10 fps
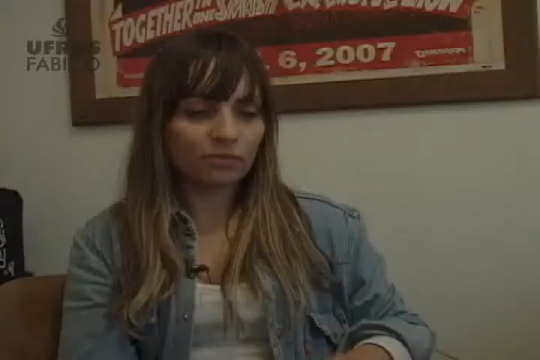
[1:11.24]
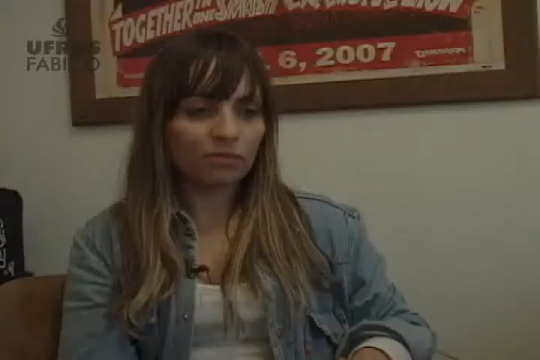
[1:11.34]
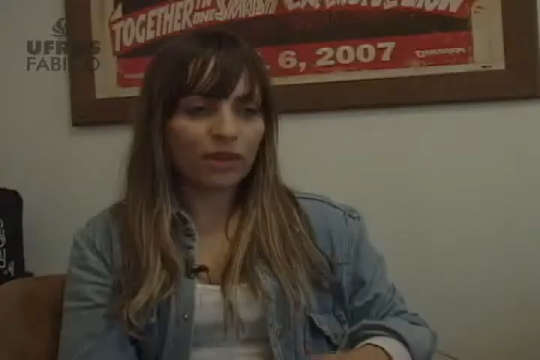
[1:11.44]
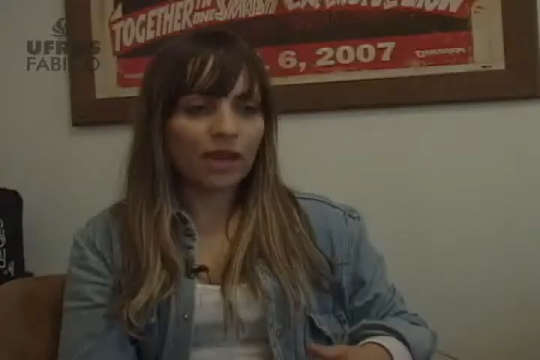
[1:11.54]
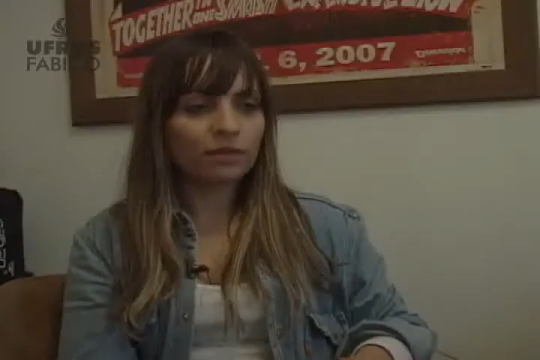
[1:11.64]

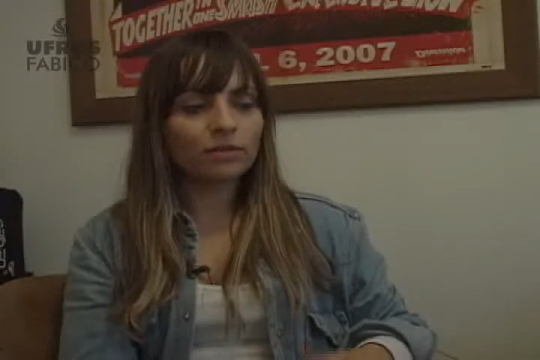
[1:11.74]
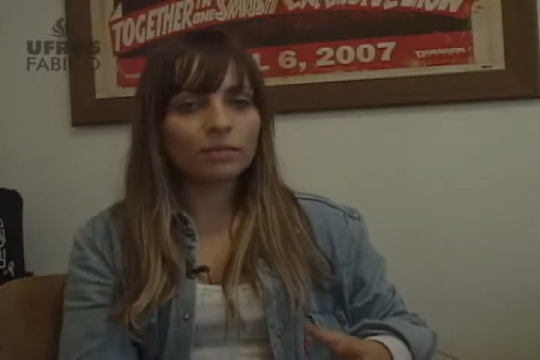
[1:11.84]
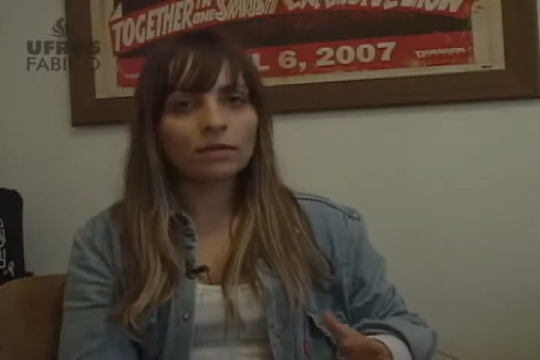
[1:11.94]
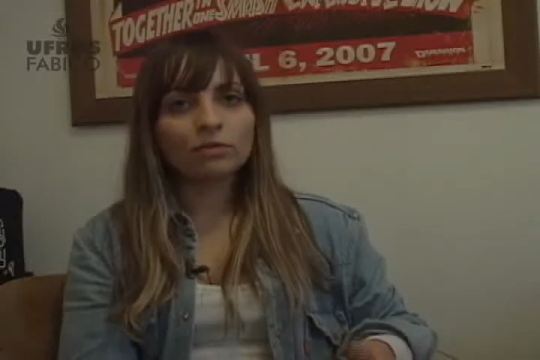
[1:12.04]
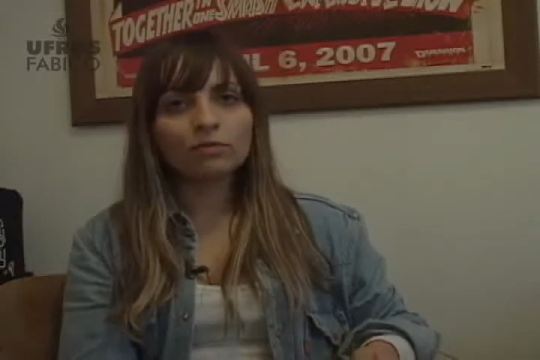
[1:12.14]
vieram
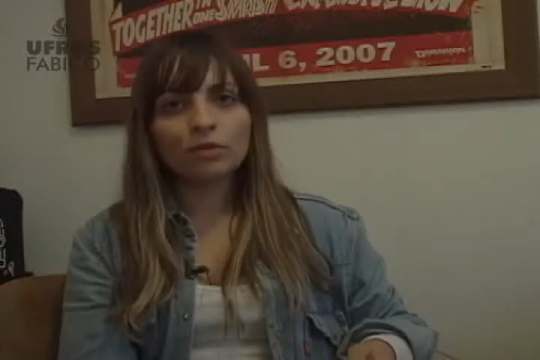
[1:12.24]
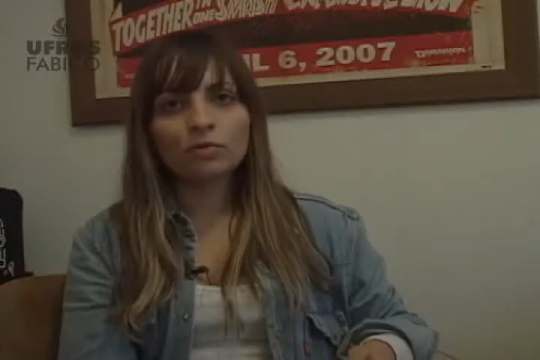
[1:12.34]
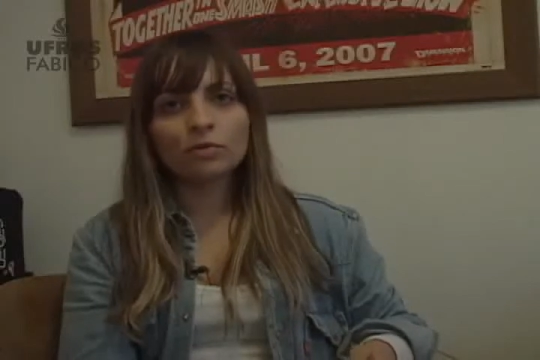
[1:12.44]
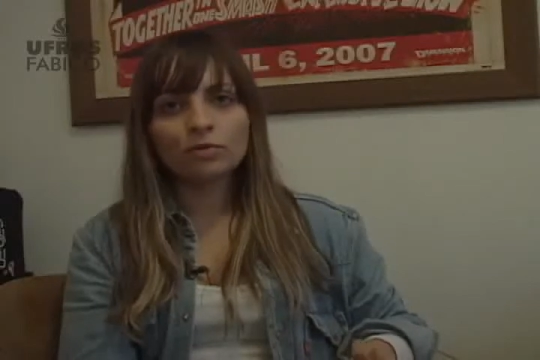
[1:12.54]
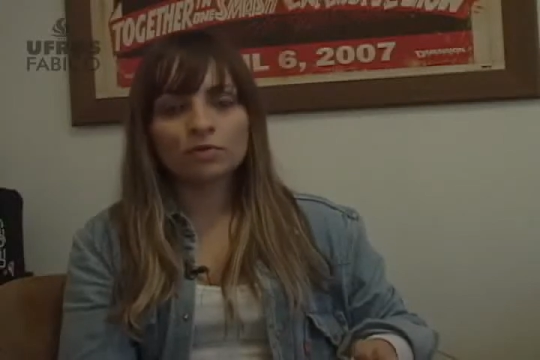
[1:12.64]
também do
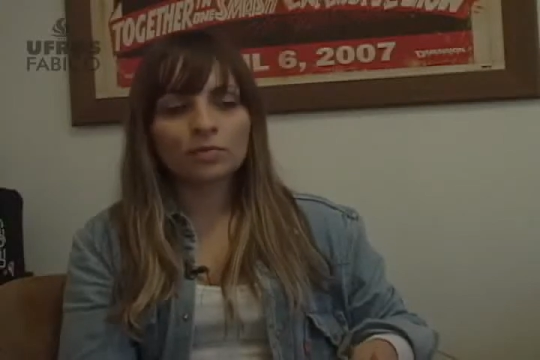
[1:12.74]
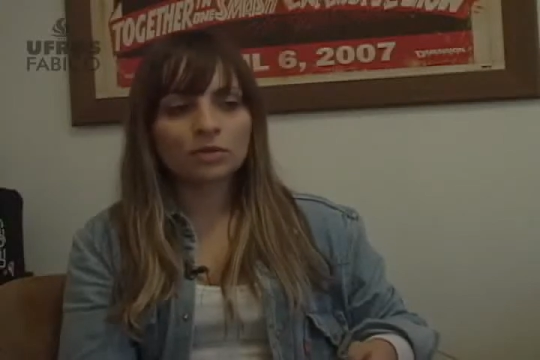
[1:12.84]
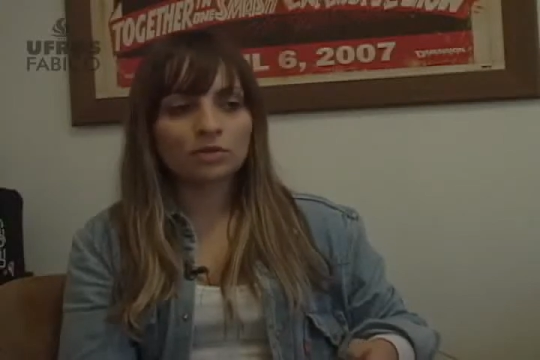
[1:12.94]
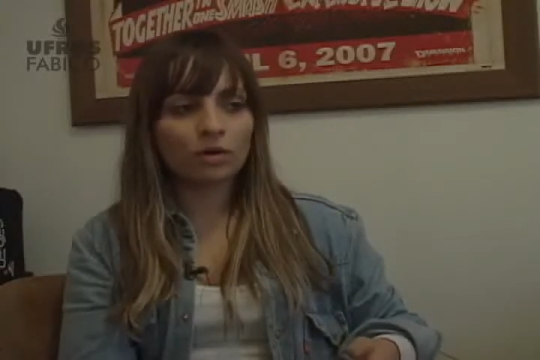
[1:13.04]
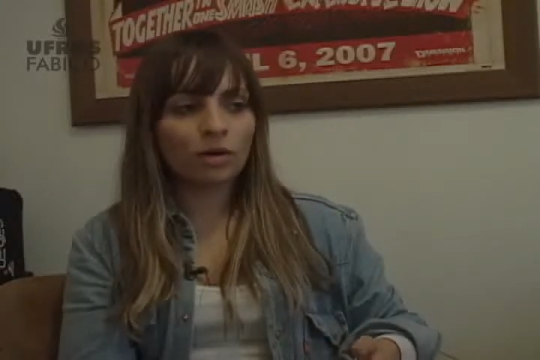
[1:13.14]
filme, o filme
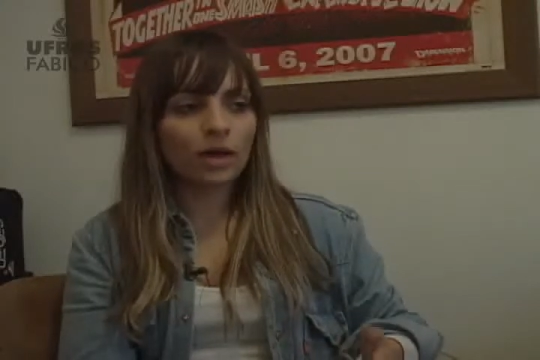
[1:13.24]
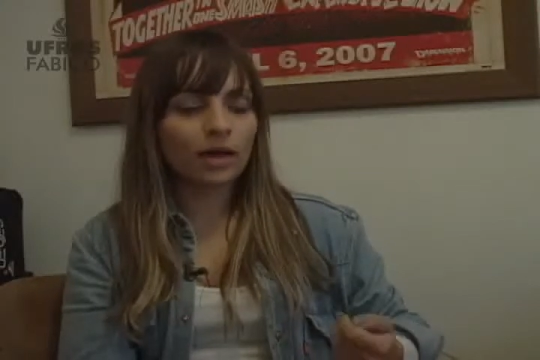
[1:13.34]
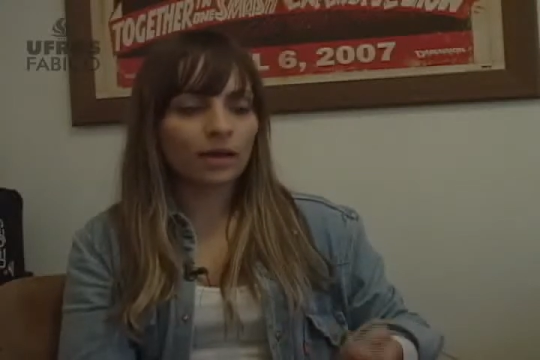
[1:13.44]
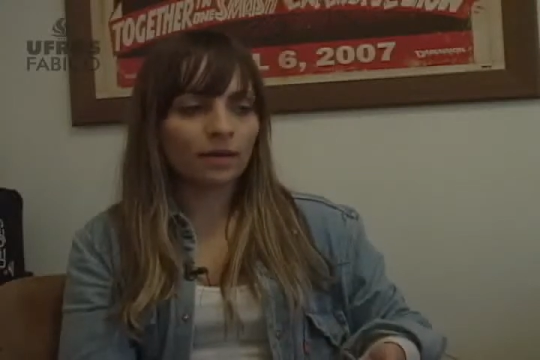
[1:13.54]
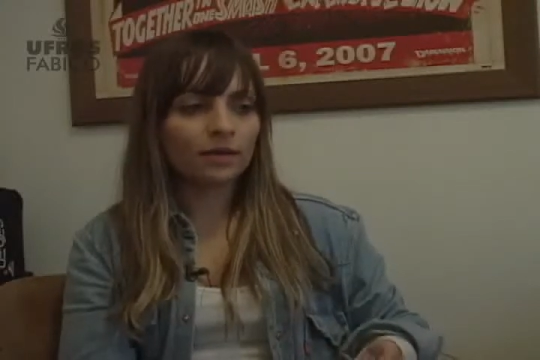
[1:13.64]
ajudou
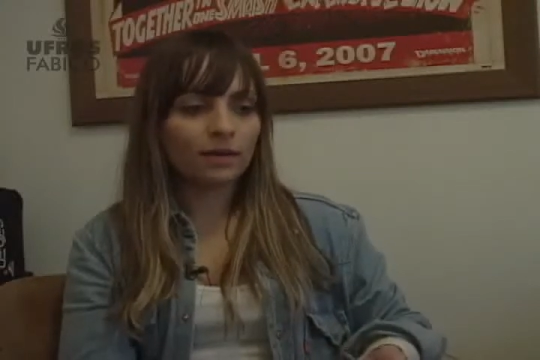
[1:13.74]
a